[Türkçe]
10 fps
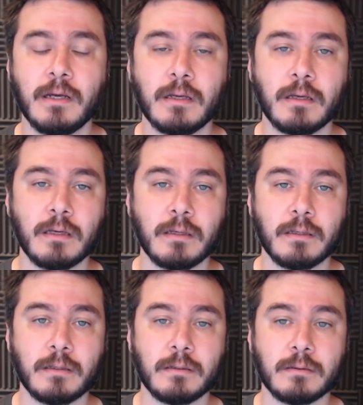Ee,
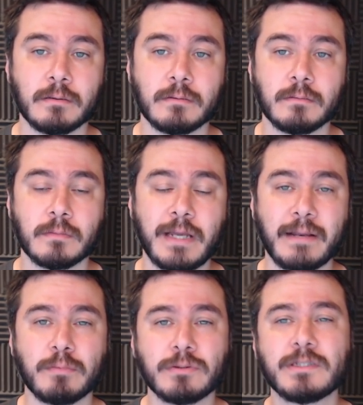
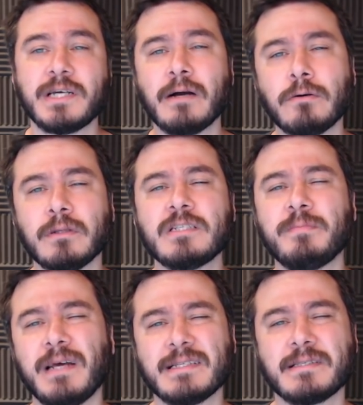yani burada John Collins
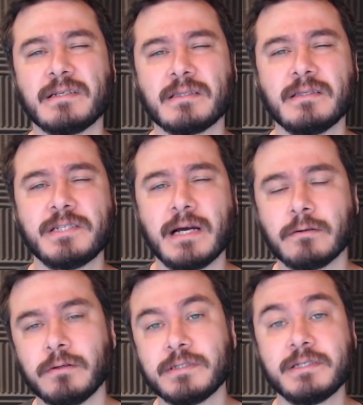biraz sırıttı. John
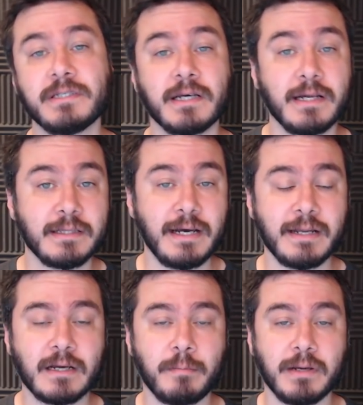Collins'i işte Garina
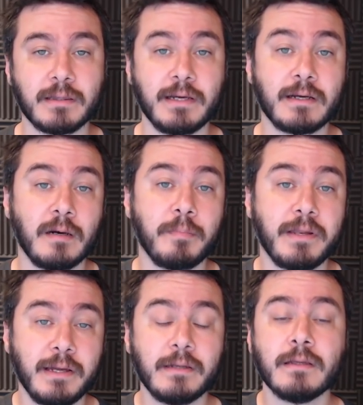ile kapattılar.
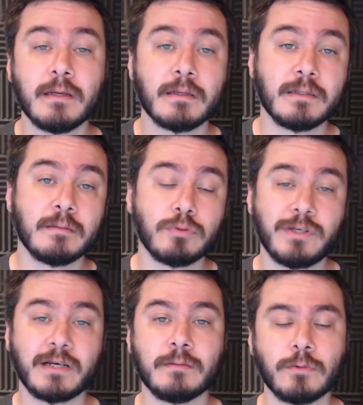Capella'nın bu
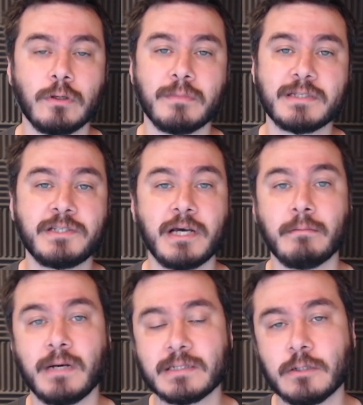takımda olması
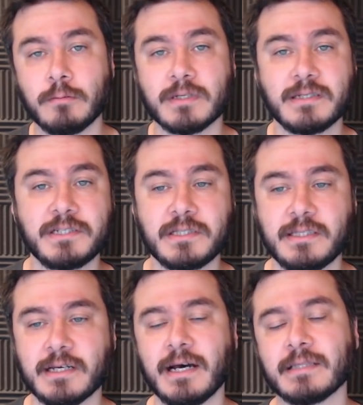çember savunmasına
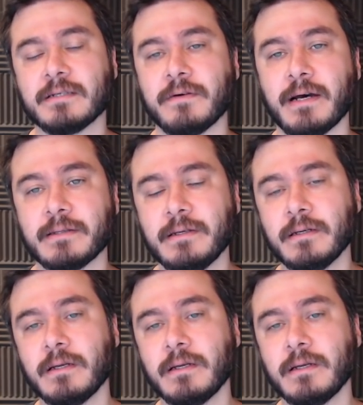ciddi katkı verdi.